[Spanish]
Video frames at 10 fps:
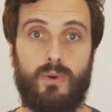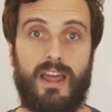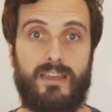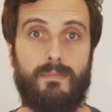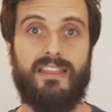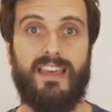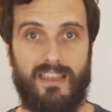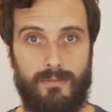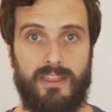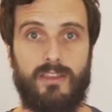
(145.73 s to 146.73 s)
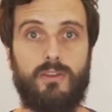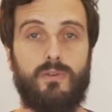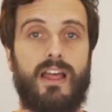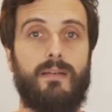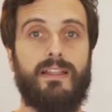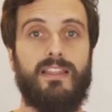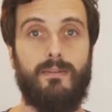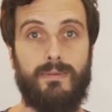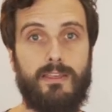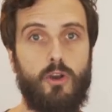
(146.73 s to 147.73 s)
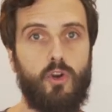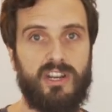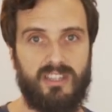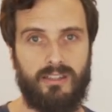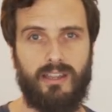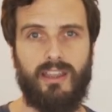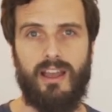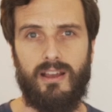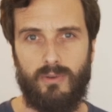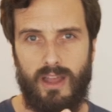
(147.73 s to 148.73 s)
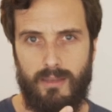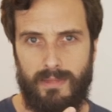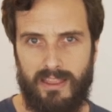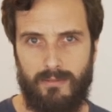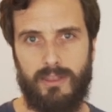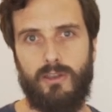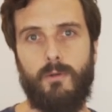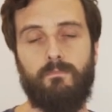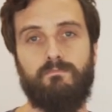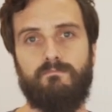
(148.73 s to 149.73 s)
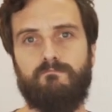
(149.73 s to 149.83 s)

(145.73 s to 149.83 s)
una demanda de vídeo y una demanda de vídeo con estrategia, una demanda de vídeo